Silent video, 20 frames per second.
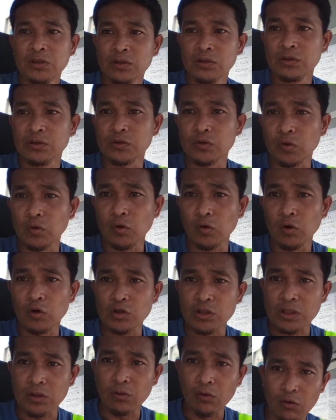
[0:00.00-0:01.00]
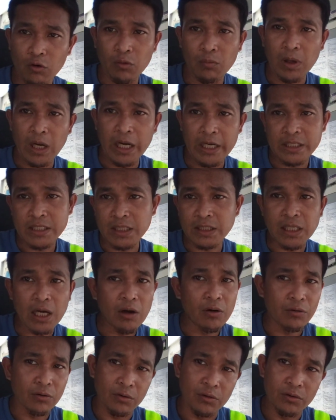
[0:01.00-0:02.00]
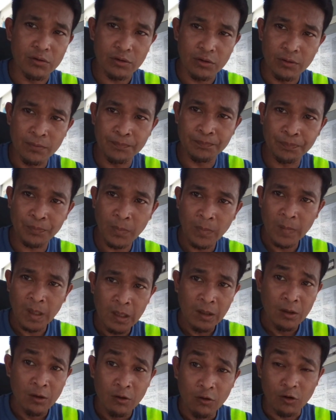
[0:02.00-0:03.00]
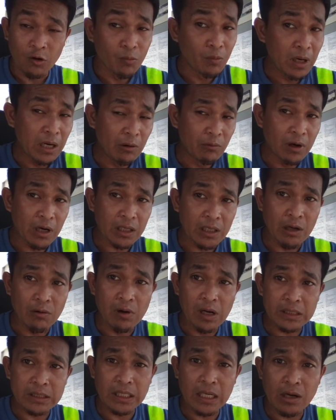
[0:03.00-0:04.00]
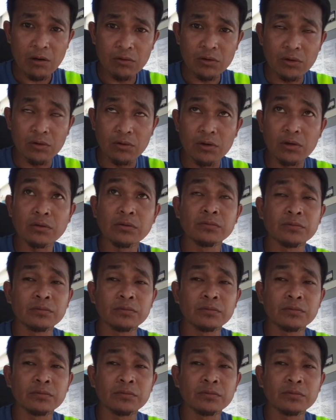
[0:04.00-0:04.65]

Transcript: So siguro mga isang taon doon no. O malawak-lawak daw doon